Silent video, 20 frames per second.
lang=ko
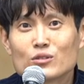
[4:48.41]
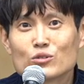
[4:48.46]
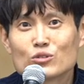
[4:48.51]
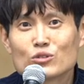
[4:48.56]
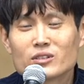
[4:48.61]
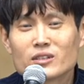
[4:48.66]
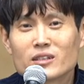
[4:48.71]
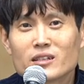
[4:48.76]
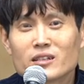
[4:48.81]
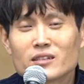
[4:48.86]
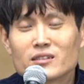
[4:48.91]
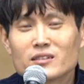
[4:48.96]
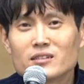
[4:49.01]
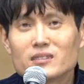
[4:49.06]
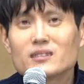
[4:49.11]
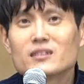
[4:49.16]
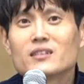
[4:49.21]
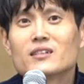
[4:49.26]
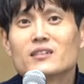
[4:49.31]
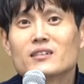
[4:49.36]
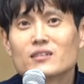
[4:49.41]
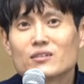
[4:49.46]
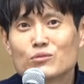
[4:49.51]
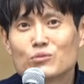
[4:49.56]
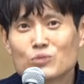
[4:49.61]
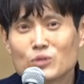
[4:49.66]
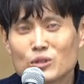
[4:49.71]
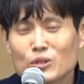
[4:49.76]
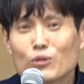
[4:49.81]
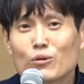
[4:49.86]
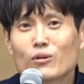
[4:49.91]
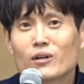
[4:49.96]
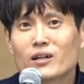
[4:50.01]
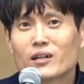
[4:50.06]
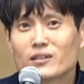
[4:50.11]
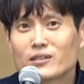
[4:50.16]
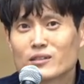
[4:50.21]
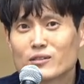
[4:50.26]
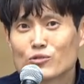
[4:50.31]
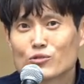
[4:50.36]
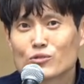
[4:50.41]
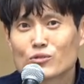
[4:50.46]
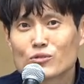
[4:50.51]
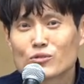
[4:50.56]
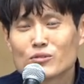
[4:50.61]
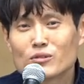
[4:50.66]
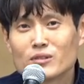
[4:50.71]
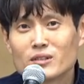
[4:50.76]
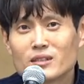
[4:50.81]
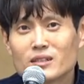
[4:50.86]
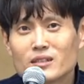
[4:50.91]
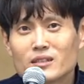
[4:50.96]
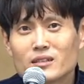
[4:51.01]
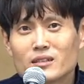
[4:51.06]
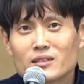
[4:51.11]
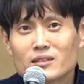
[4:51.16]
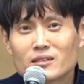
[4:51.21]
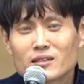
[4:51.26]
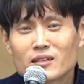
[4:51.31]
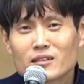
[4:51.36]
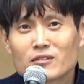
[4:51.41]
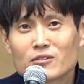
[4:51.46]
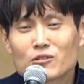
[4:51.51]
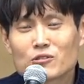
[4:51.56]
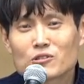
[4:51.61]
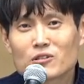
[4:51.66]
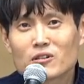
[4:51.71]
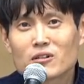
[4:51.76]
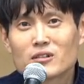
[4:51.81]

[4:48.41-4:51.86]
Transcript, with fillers: 우리에게는 위로가 될 수 있다는 거죠.